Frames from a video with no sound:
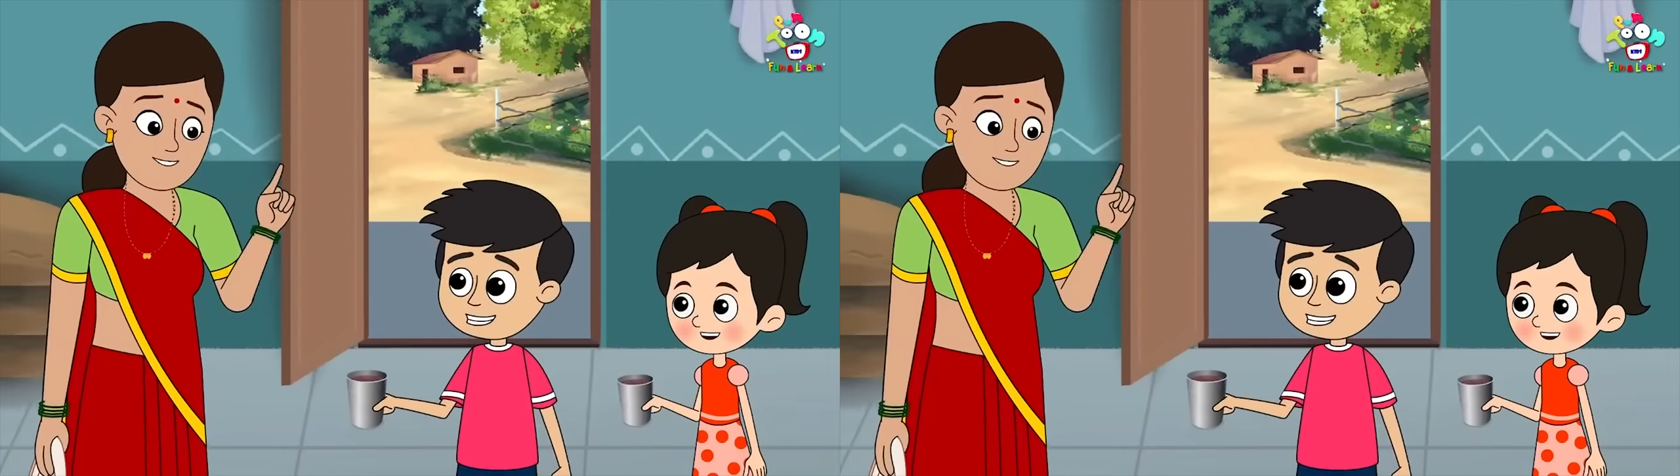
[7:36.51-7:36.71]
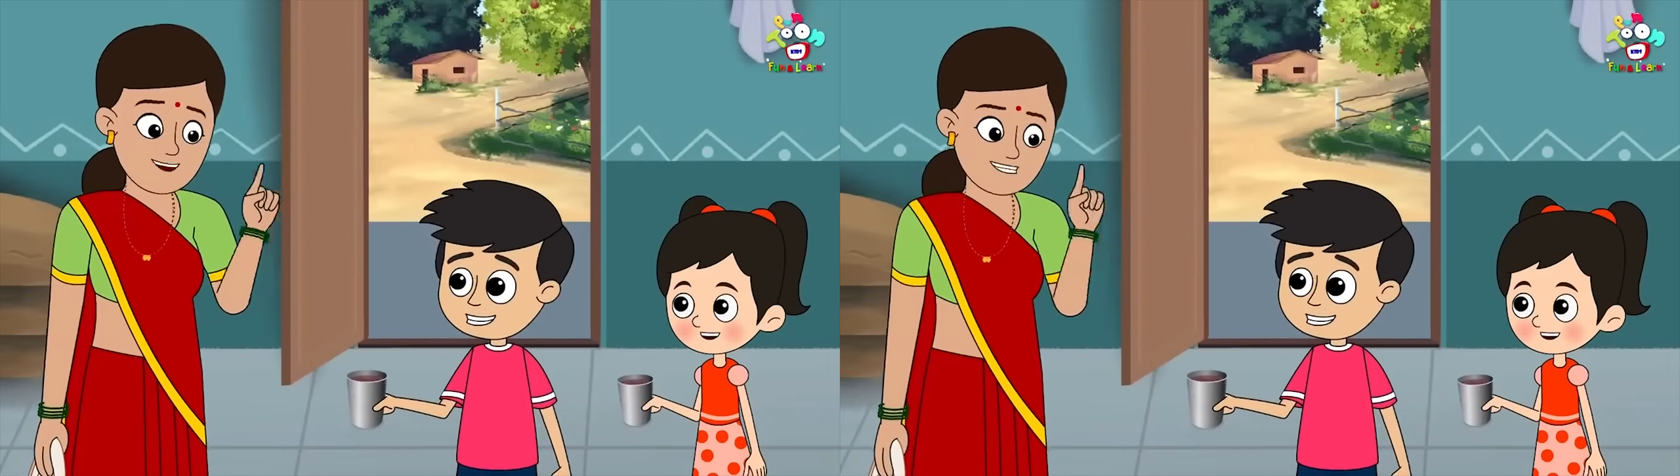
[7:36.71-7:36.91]

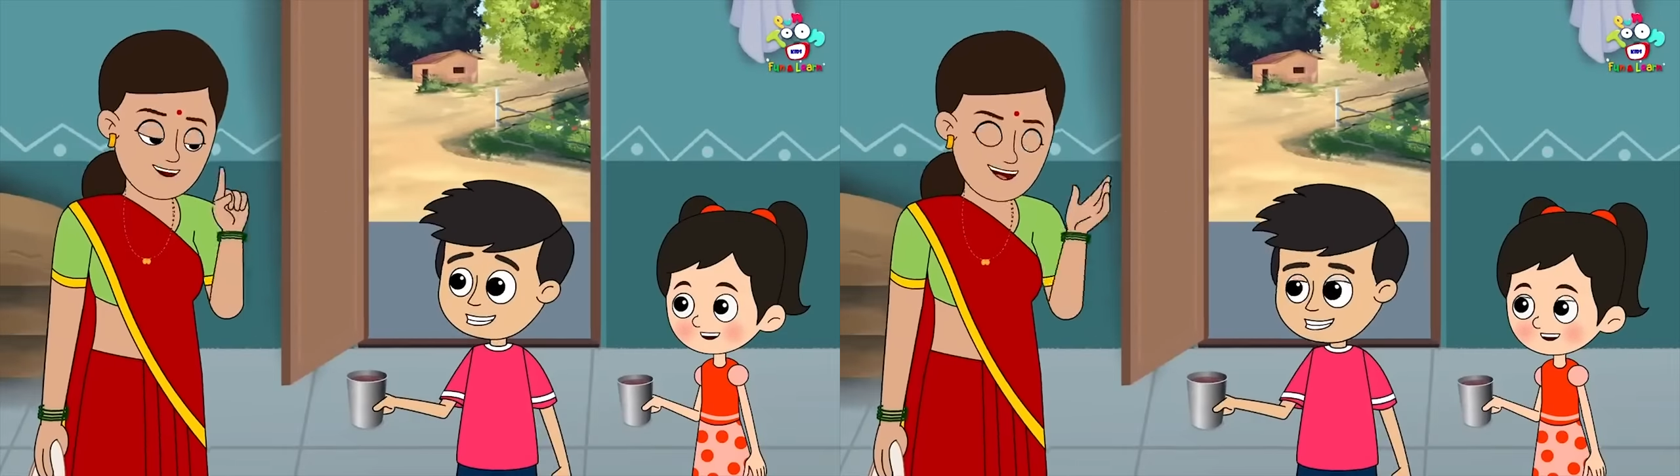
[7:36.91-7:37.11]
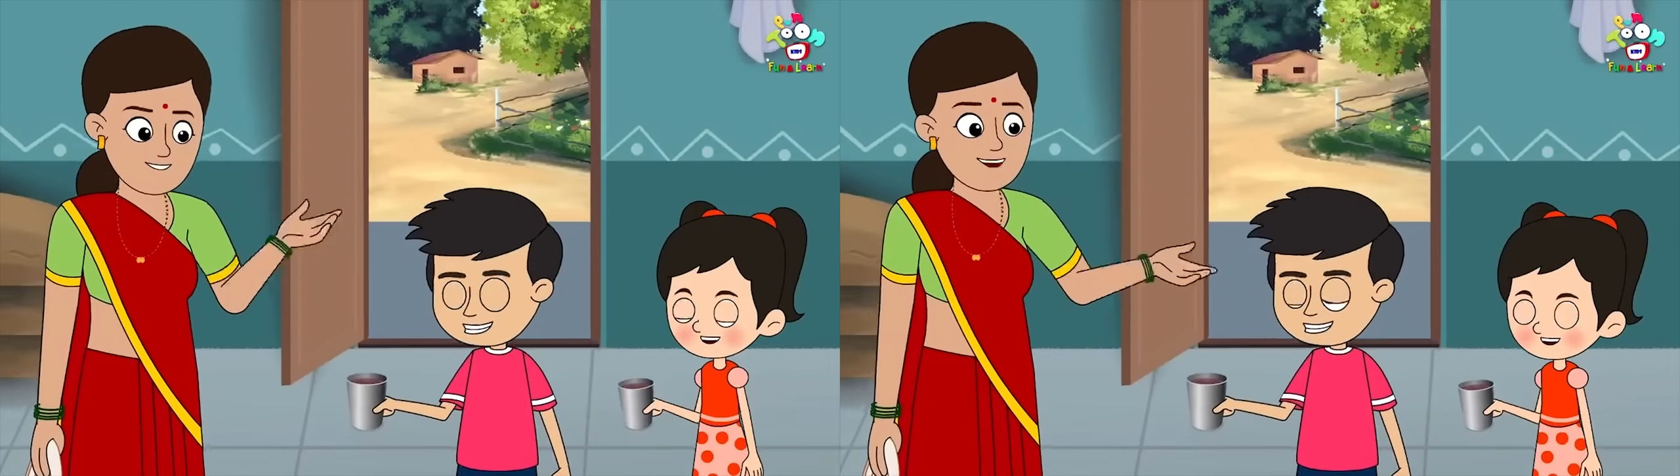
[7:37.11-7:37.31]
गर्मी
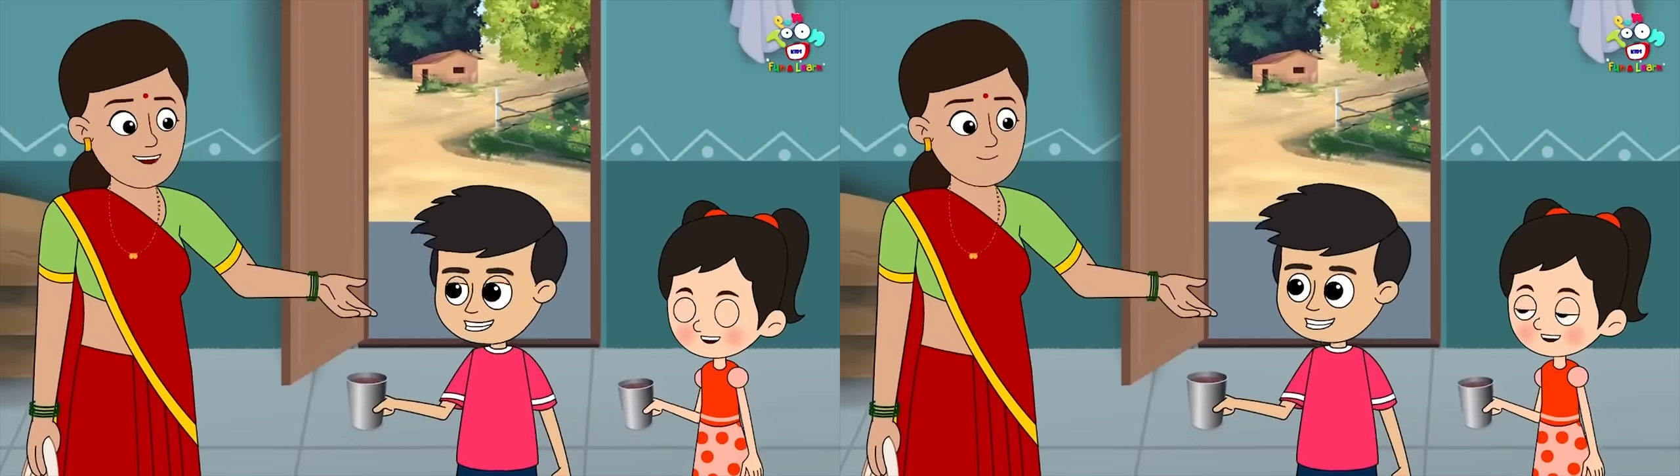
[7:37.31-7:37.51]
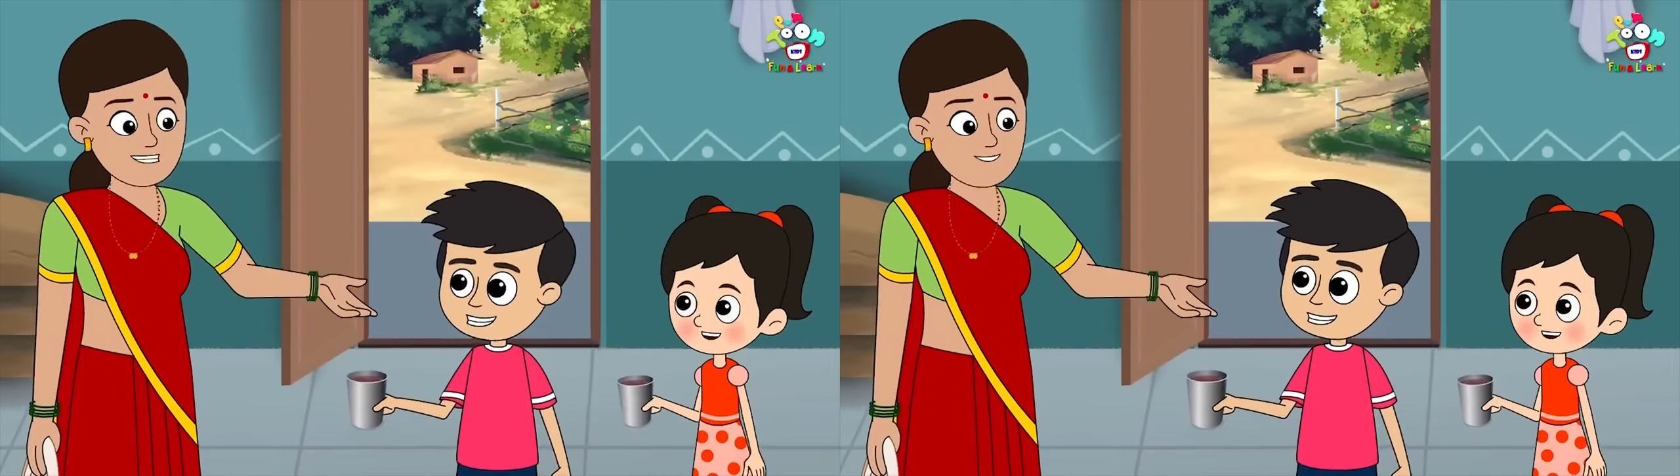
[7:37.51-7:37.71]
से
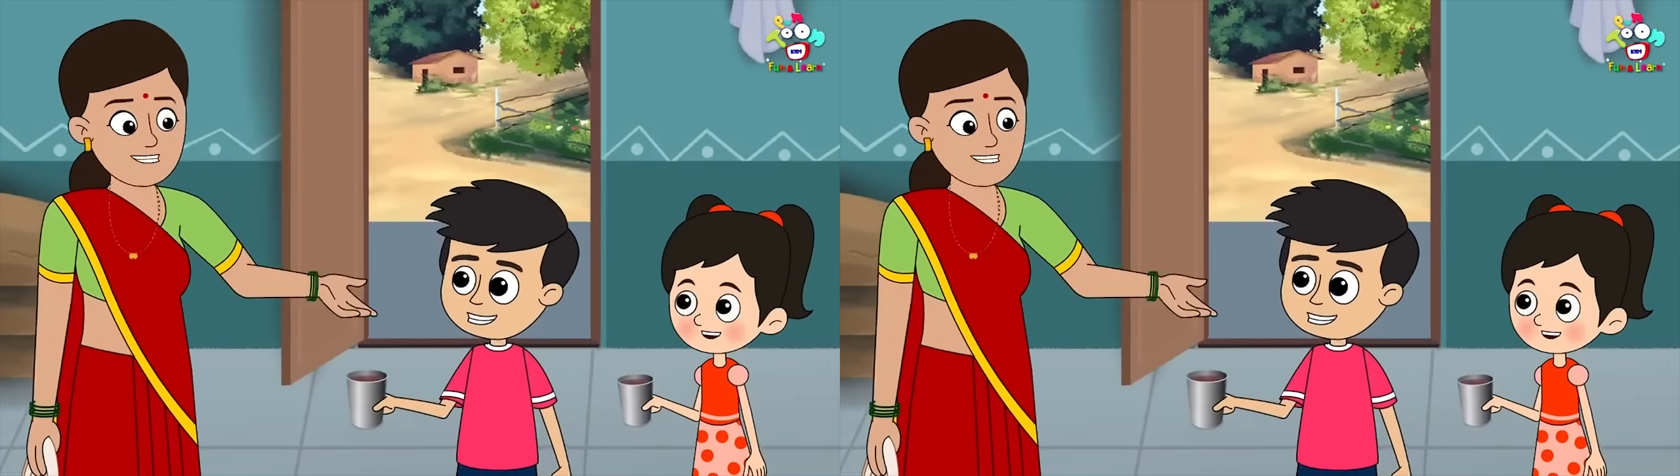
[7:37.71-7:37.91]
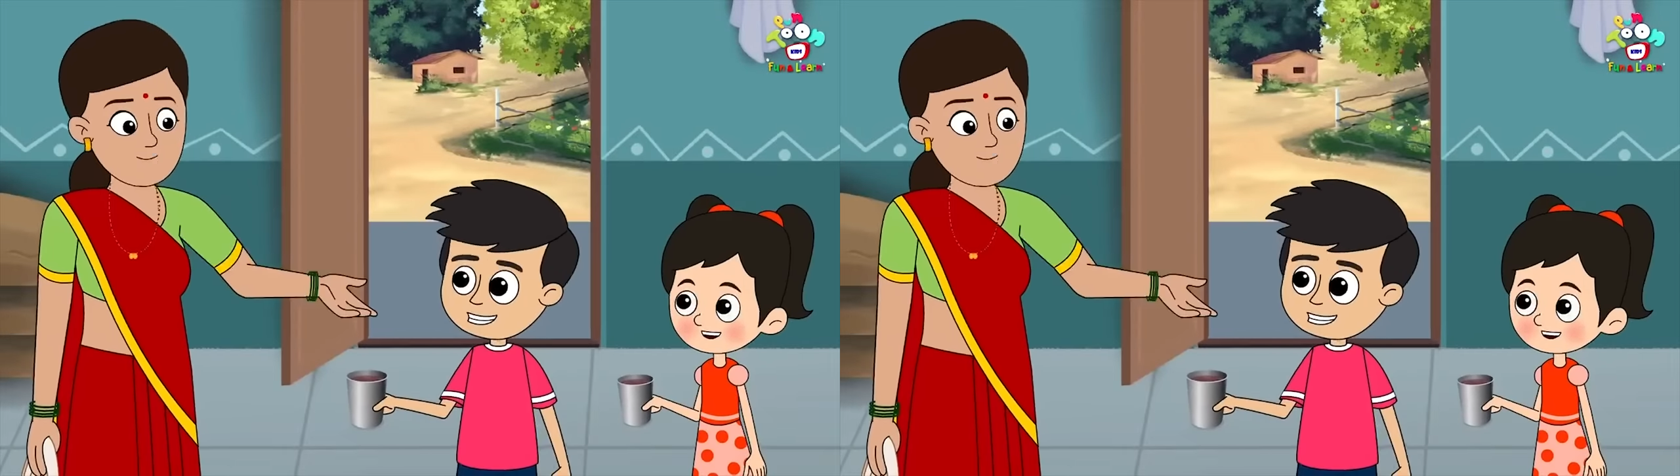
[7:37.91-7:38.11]
राहत मिलेगी